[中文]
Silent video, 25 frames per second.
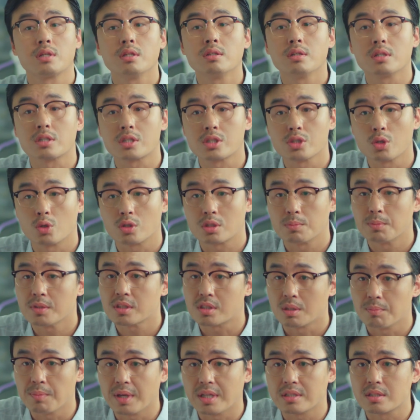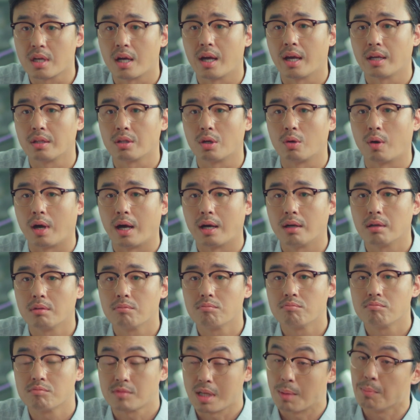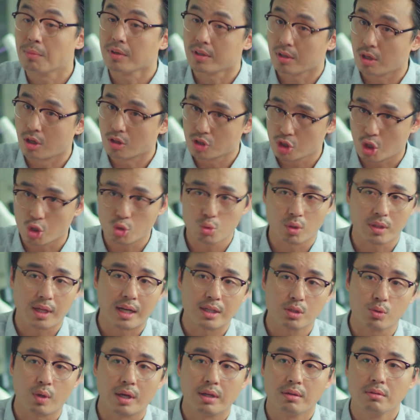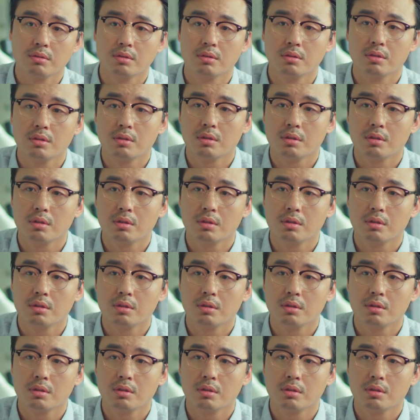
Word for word: 果他真的是有什么审美障碍的话，咱们也要早做打算。